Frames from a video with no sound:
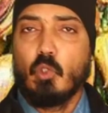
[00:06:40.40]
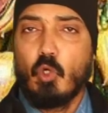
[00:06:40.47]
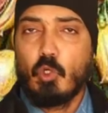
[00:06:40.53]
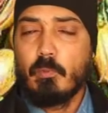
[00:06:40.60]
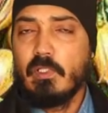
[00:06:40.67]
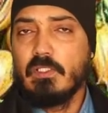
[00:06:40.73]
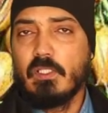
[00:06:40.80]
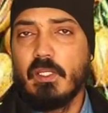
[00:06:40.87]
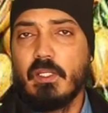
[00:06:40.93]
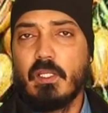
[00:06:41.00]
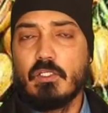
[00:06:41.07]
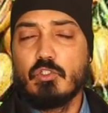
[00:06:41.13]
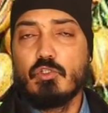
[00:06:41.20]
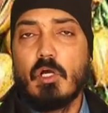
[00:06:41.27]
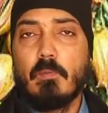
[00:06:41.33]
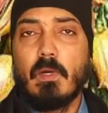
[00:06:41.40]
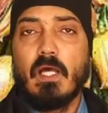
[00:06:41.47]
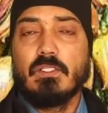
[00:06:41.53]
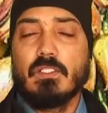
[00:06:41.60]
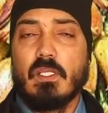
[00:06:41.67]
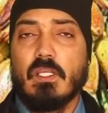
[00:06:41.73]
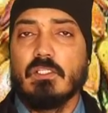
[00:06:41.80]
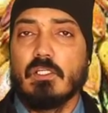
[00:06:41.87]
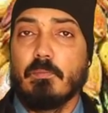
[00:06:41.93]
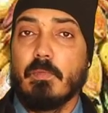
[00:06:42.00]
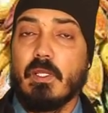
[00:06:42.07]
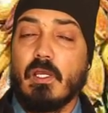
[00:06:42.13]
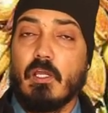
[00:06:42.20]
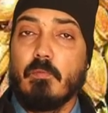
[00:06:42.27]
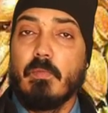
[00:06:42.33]
नॉर्मल तरीके से जो आप आसानी से
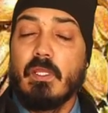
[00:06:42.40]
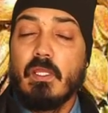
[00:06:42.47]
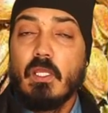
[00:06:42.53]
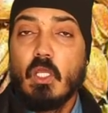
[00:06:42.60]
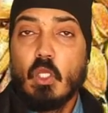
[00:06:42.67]
अपने घर में